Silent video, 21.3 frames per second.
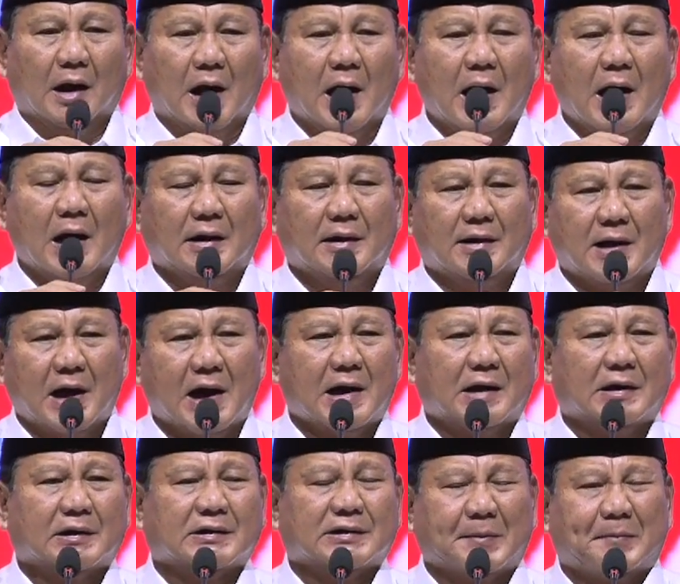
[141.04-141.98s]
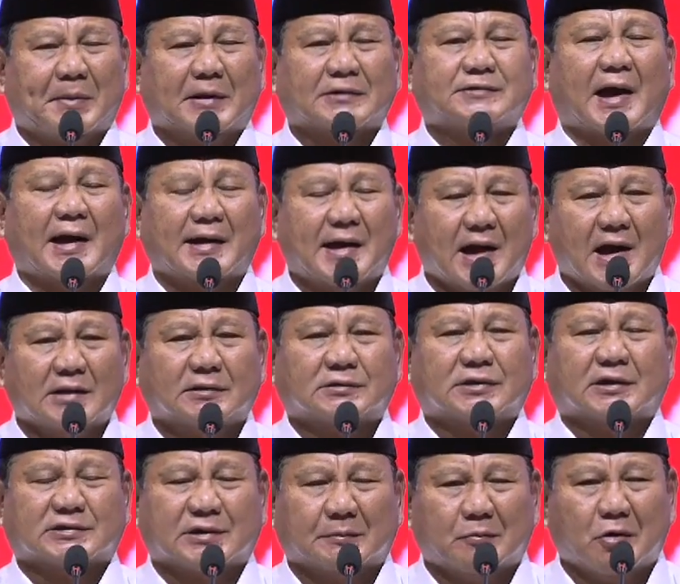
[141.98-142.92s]
agar kepercayaan
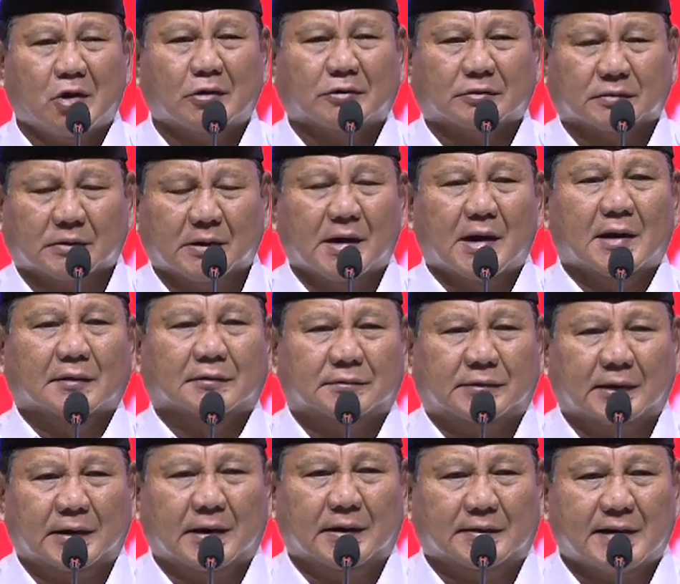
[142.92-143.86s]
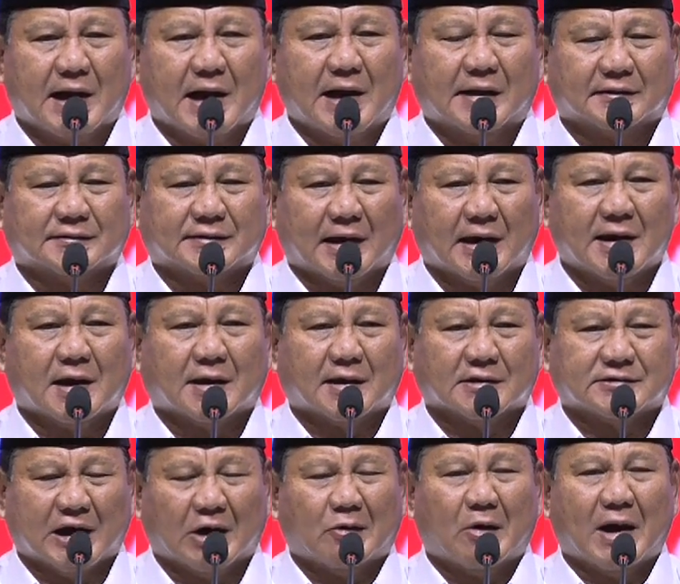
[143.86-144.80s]
tersebut tidak saya
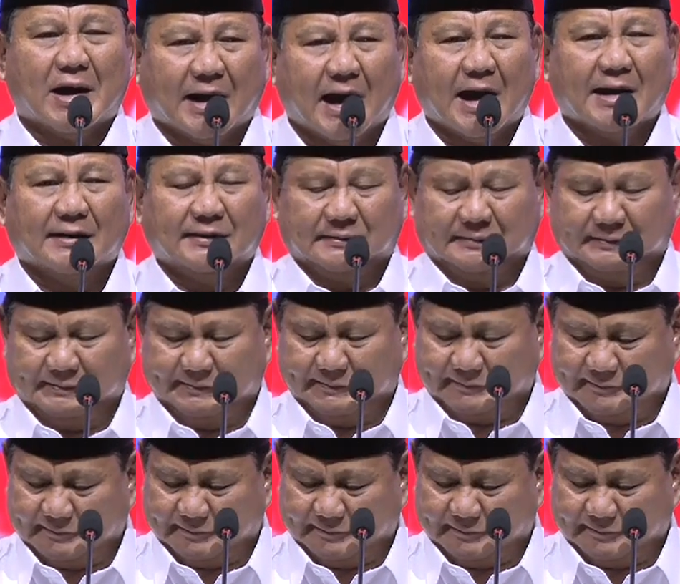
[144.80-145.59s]
kecewakan.